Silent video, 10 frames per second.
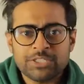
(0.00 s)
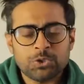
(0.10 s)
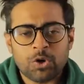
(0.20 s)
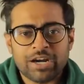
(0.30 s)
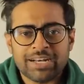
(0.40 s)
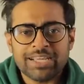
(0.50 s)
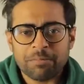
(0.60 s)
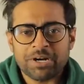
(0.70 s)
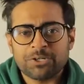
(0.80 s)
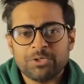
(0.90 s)
কিছু করার নেই
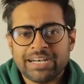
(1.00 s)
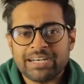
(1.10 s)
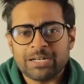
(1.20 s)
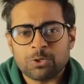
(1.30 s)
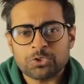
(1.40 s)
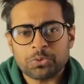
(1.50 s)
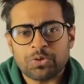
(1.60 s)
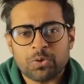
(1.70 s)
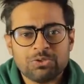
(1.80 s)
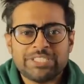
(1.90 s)
আপনারা একটু টেনে টেনে কষ্ট
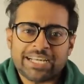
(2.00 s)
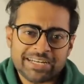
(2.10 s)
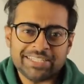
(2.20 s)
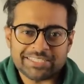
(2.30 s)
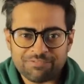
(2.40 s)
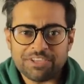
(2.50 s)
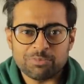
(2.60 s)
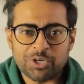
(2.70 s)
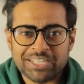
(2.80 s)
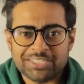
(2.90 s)
করে অন্য যেখানেই দেখছেন
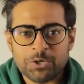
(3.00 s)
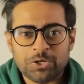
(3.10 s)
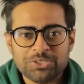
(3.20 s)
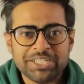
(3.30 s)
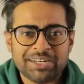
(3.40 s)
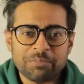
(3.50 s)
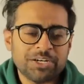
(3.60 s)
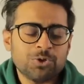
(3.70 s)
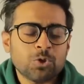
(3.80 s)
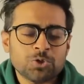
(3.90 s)
ফেসবুকে দেখছেন হয়তো সেখানে
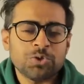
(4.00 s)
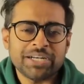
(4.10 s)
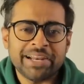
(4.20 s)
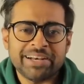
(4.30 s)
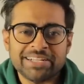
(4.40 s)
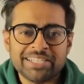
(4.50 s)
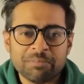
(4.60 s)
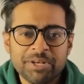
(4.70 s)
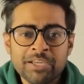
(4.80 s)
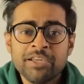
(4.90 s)
আপনারা একটু কষ্ট করে টেনে টেনে
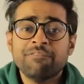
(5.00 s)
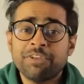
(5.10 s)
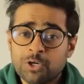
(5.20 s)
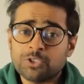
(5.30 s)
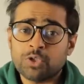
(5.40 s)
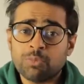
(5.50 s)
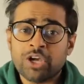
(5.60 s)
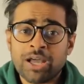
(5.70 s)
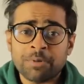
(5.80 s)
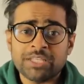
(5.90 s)
দেখবেন ভিডিওটা যদি
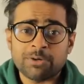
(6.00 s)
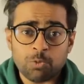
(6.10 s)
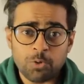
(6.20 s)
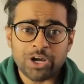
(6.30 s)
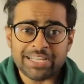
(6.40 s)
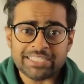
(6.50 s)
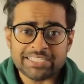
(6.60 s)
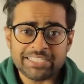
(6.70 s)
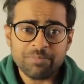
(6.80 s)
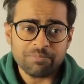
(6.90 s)
মনে হয় আপনাদের উপকারে
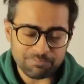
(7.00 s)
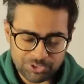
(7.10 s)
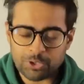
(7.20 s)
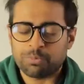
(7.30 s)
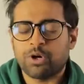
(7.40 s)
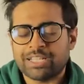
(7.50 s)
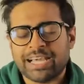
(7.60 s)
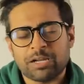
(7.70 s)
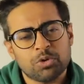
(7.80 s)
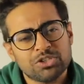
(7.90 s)
এসেছে ভিডিওটা পুরোটা
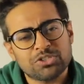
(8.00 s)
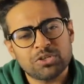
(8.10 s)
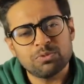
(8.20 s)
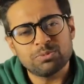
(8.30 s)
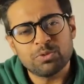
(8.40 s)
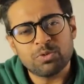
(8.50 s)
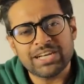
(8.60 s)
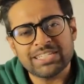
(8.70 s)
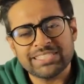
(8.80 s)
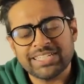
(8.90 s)
দেখার পরেই তো আসলে বুঝবেন
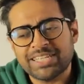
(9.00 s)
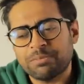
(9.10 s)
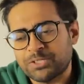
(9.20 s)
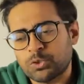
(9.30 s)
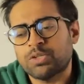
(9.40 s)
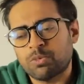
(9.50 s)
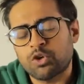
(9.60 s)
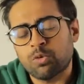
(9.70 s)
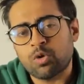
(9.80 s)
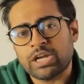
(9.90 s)
উপকারে এসেছে নাকি বাট যদি
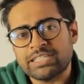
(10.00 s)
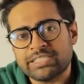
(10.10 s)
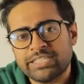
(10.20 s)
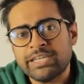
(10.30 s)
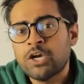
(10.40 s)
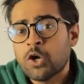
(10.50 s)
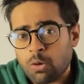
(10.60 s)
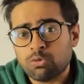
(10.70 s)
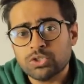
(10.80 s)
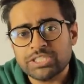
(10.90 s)
মনে হয় উপকারে এসেছে
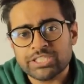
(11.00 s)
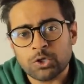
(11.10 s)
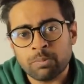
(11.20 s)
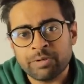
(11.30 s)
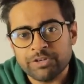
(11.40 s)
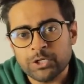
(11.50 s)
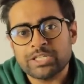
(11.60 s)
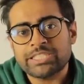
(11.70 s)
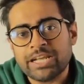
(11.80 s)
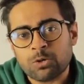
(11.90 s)
অবশ্যই চেষ্টা করবেন
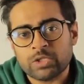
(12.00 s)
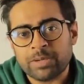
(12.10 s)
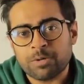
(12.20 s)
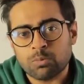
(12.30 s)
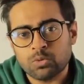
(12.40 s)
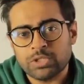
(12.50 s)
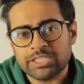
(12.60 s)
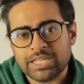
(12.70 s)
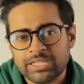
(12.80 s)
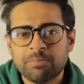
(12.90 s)
ভিডিওটা শেয়ার করতে আপনার
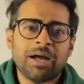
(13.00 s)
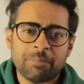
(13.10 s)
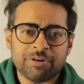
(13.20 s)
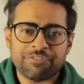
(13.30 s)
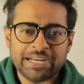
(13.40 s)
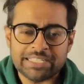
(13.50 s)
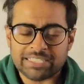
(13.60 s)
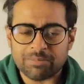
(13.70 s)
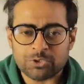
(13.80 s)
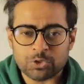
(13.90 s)
বন্ধুদের সাথে বা আপনার ফ্রেন্ড
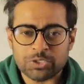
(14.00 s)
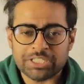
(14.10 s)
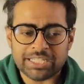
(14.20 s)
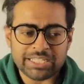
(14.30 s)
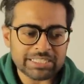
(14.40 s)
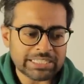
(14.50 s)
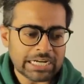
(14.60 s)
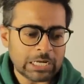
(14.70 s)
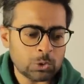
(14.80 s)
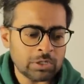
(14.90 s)
লিস্টের মানুষজনদের সাথে
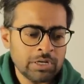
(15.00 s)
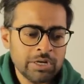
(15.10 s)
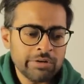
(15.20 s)
তার কারণ